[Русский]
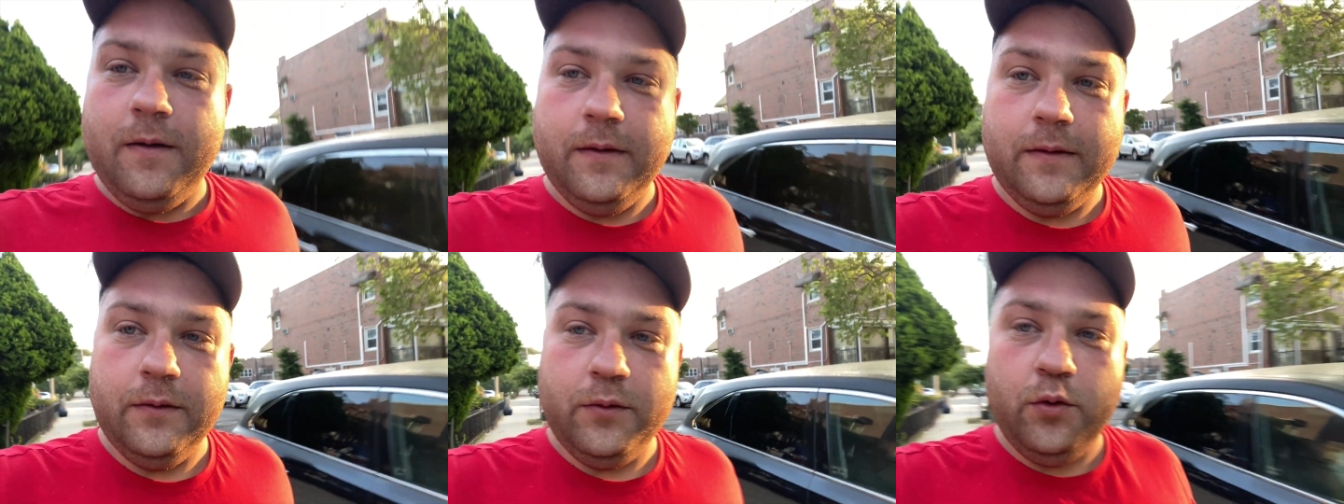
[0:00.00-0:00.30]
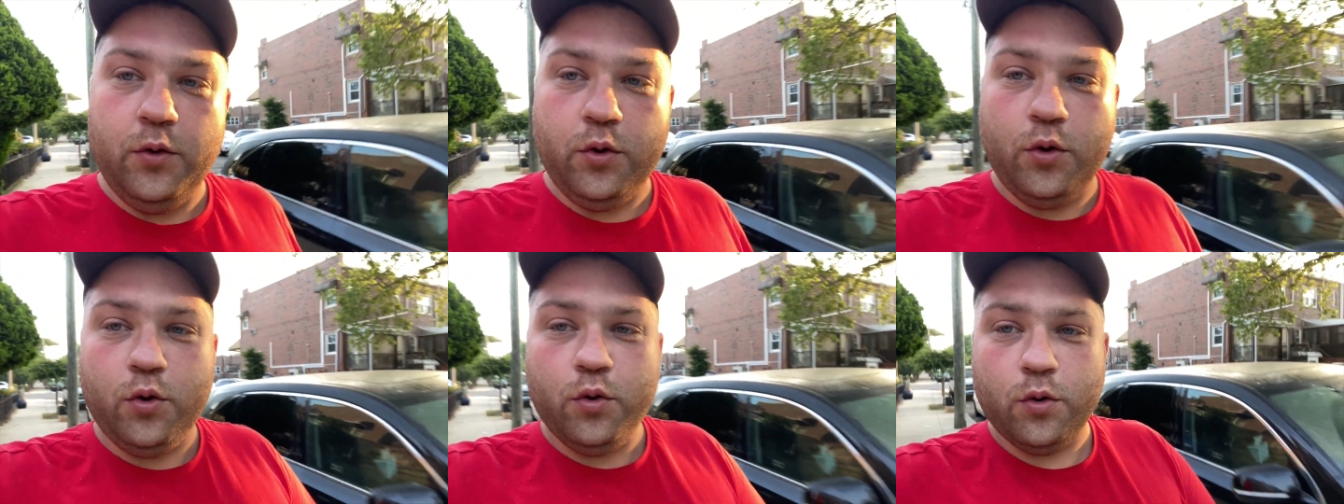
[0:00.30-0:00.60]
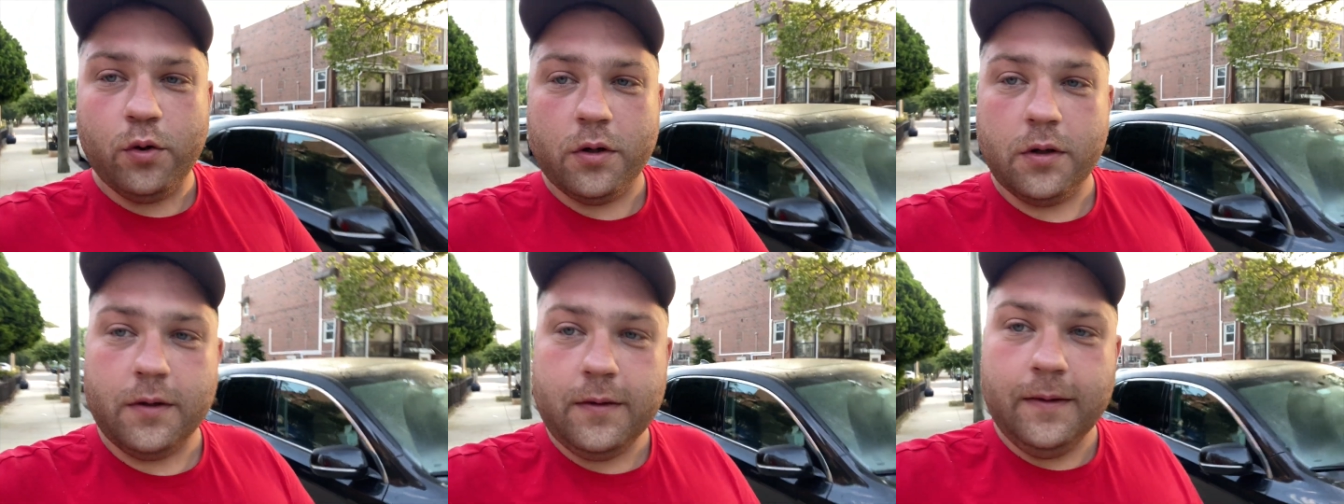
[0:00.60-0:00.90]

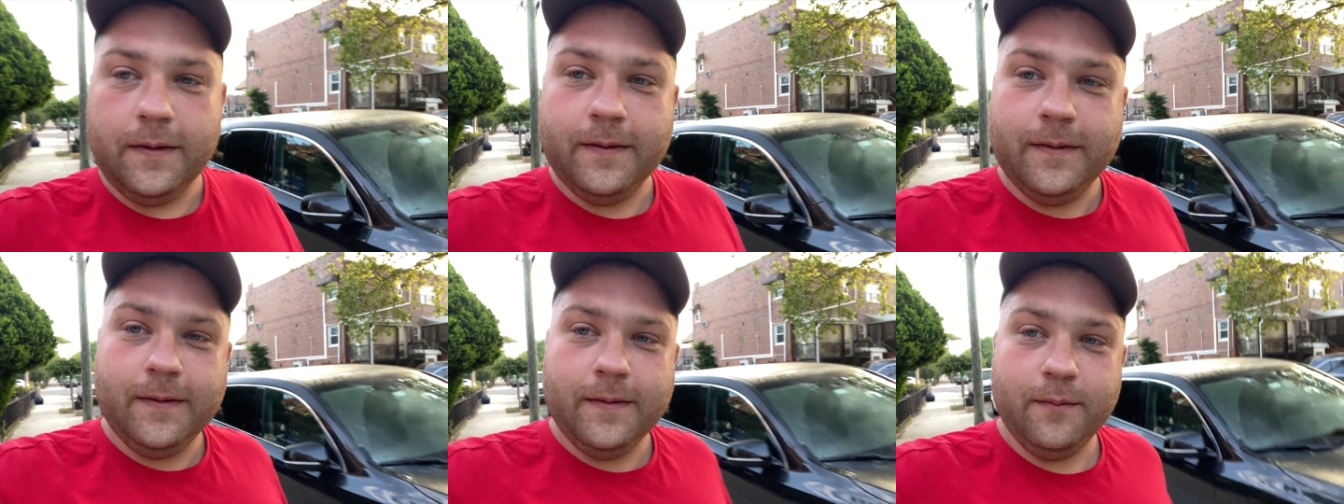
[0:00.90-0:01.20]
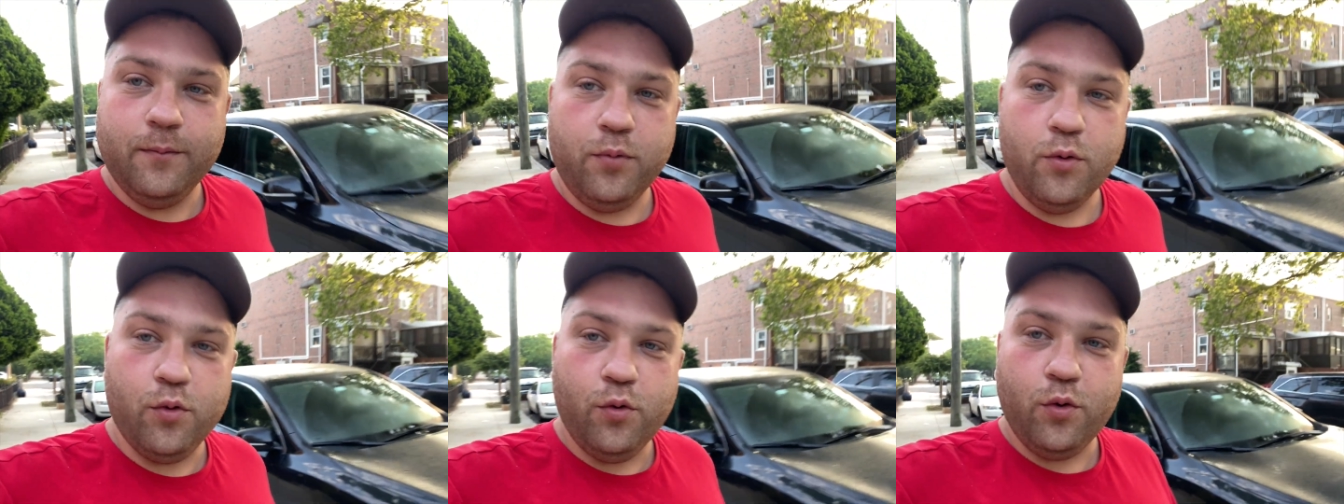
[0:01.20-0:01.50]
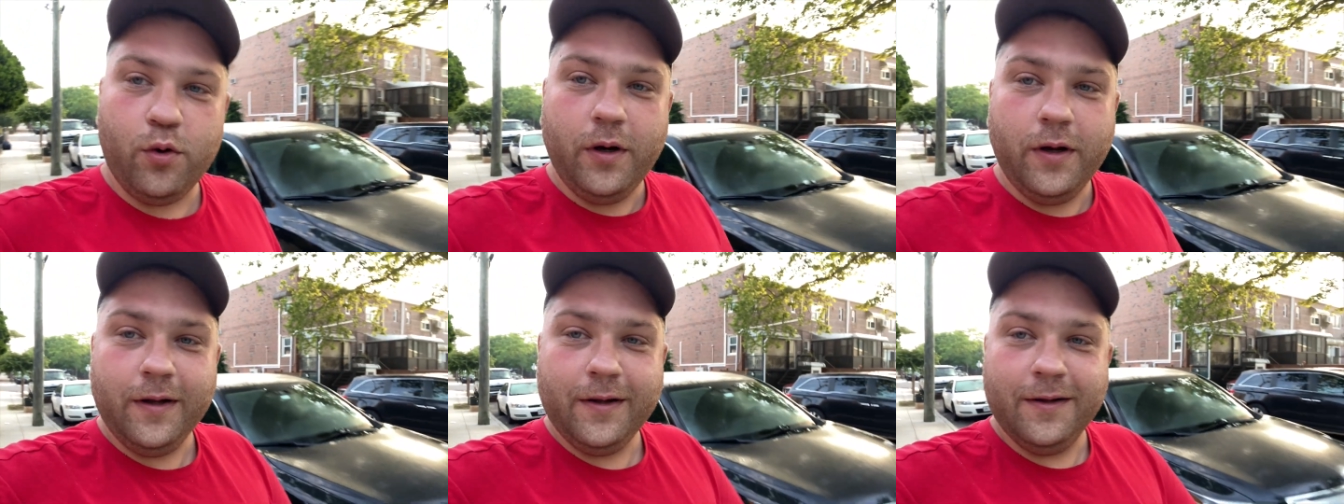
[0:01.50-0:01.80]
Нью-Йорк,
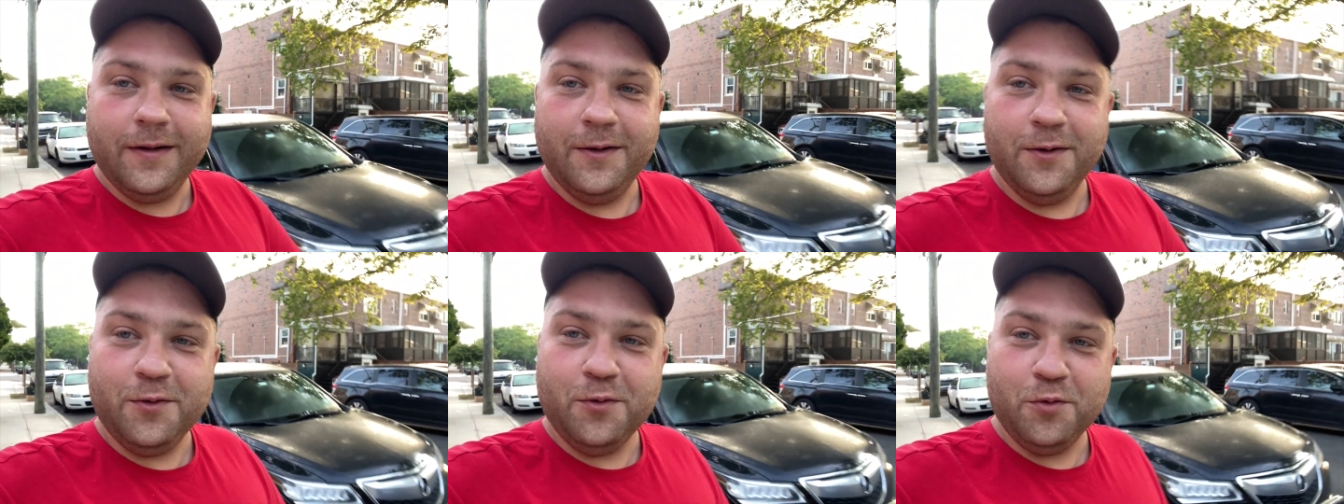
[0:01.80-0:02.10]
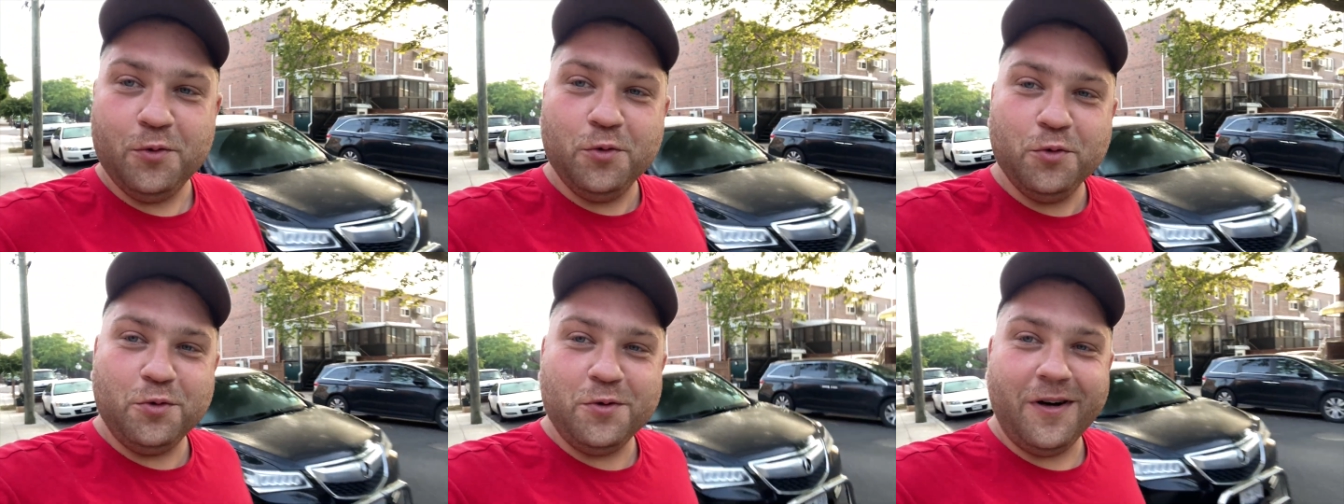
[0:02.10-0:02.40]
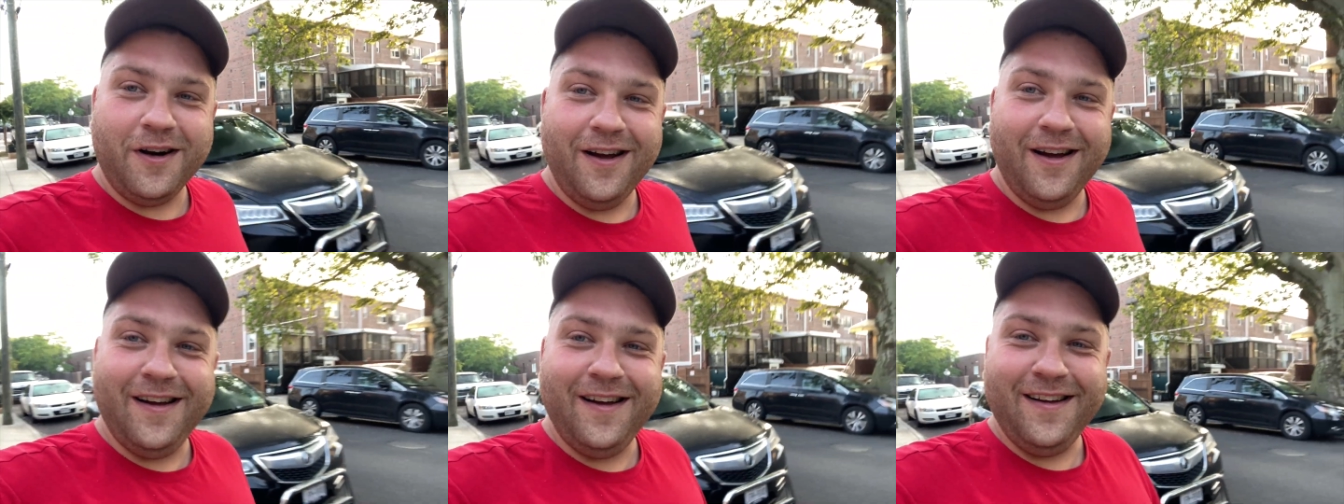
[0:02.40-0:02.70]
Бруклин,
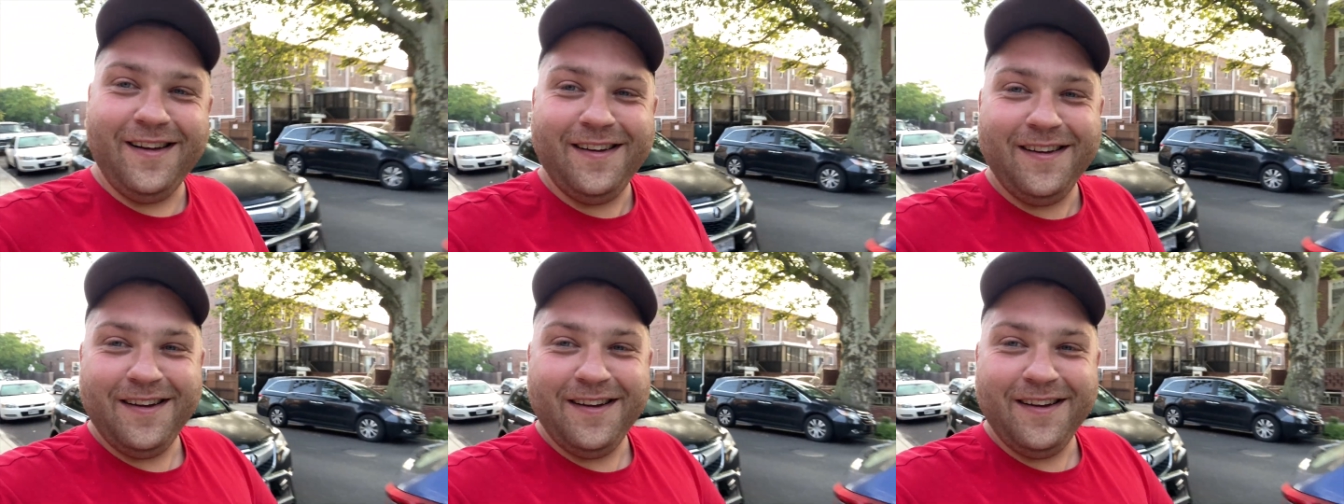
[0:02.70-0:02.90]
утро.